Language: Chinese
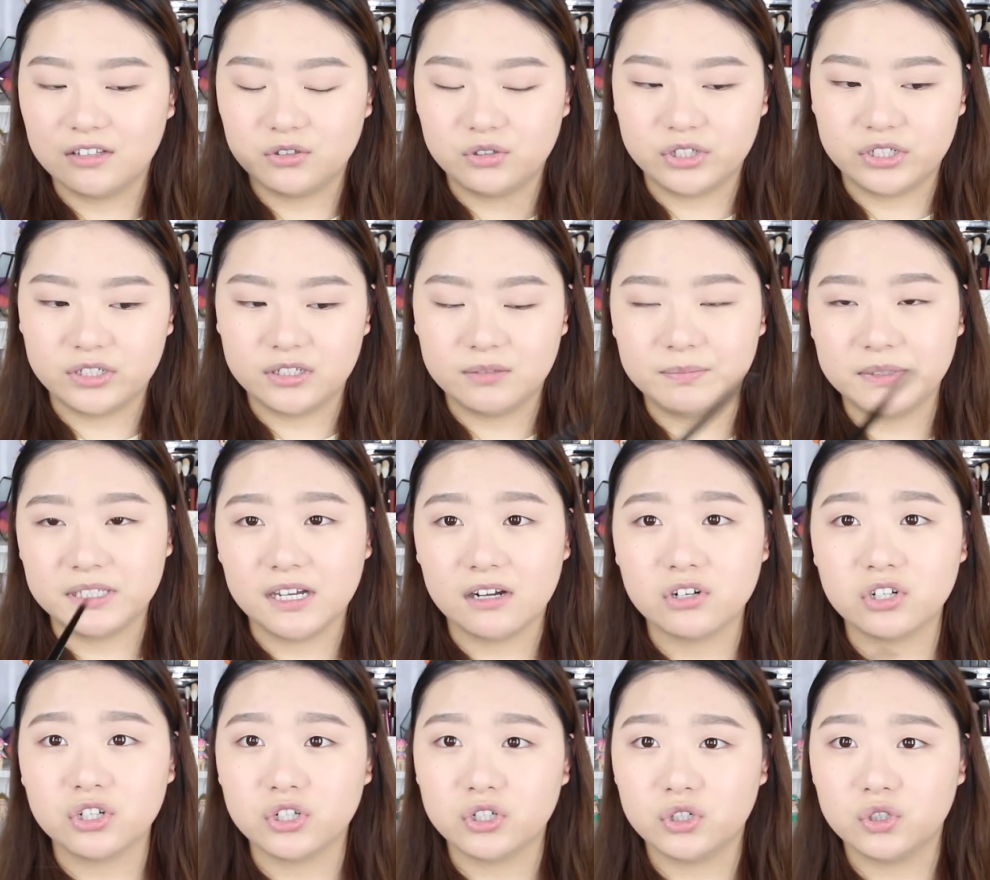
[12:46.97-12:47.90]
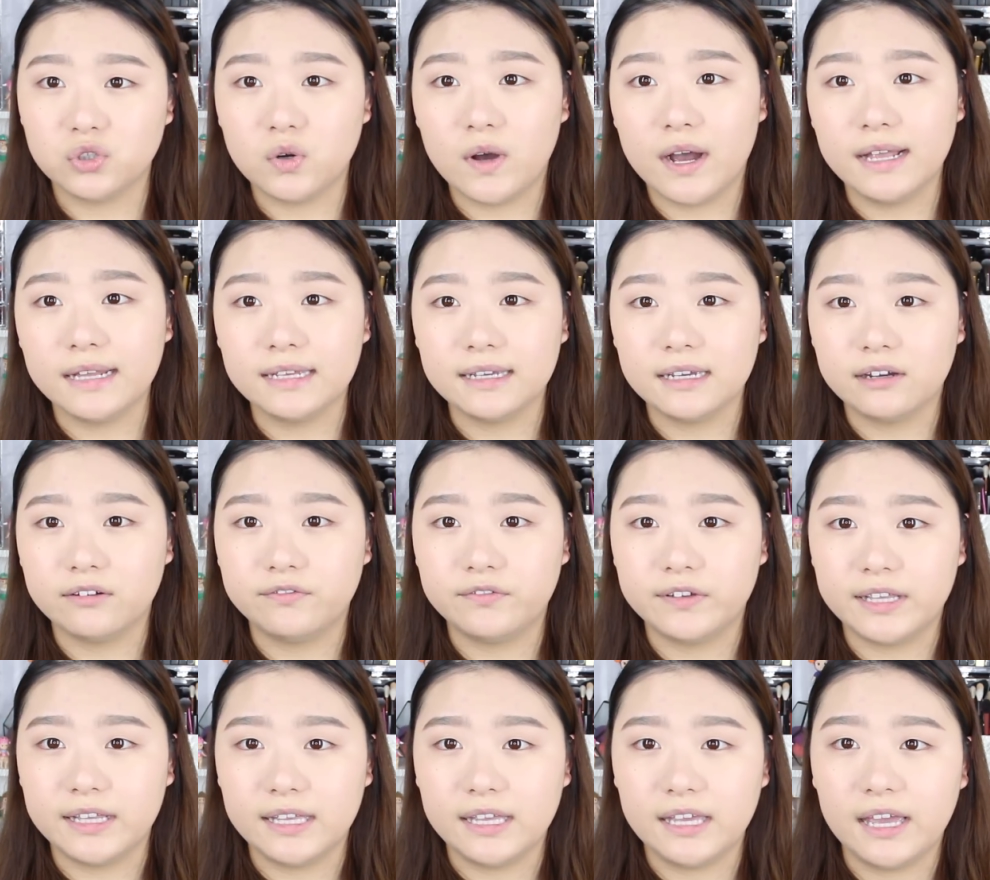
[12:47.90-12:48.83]
就是比较持妆的一个
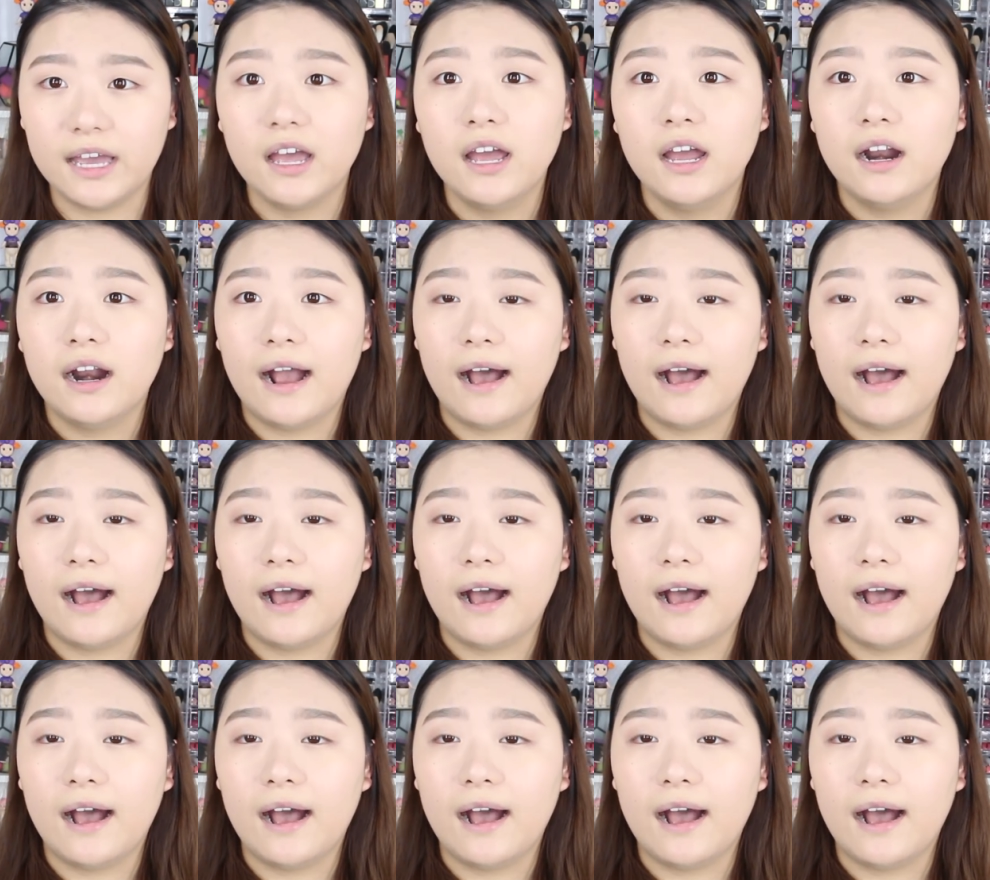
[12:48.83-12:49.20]
粉底液。